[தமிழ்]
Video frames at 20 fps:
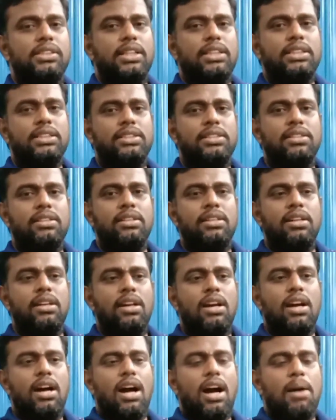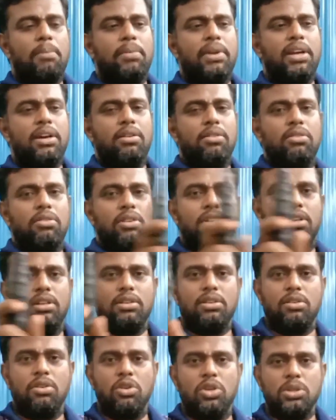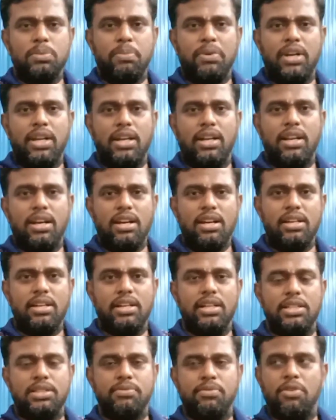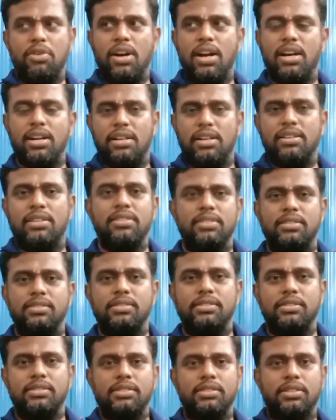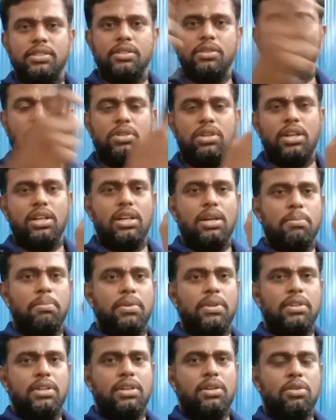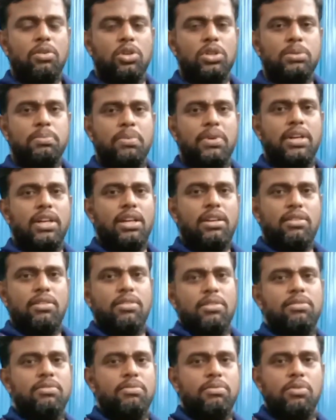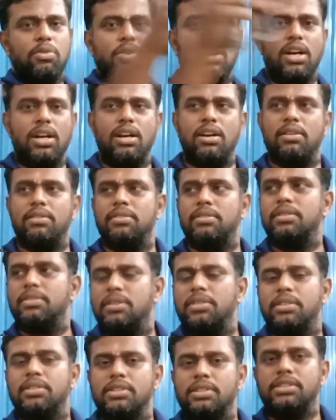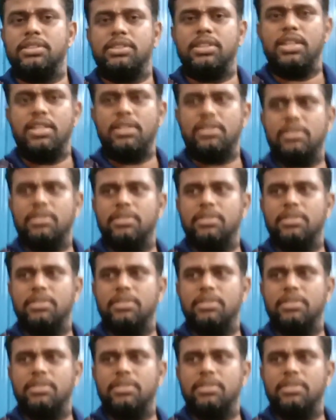ஜஸ்ட் அப்படியே ஒரு க்ளோஸ் பண்ணிங்கன்னா இட்ஸ் ஃபோர் ஹேண்ட் நியூட்ரல் க்ரூப்லேருந்து க்ளோஸ் பண்ணி ஃபோர் ஹேண்ட் சி